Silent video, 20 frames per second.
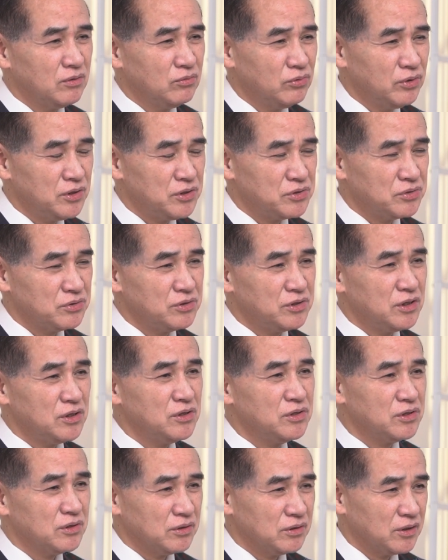未执行
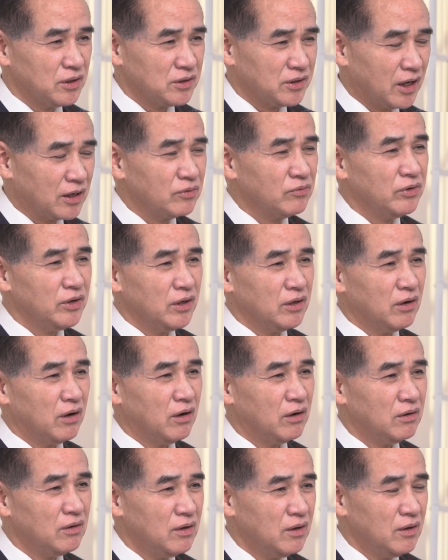者的单位
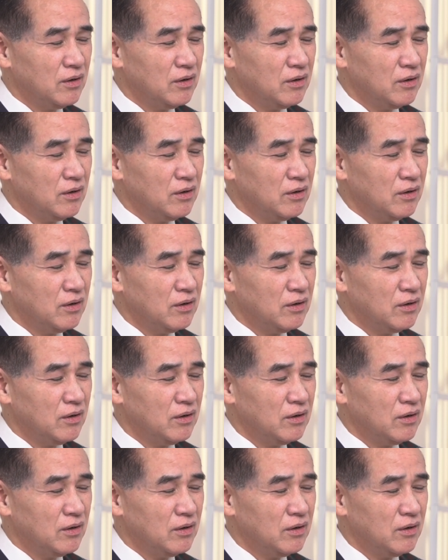哈，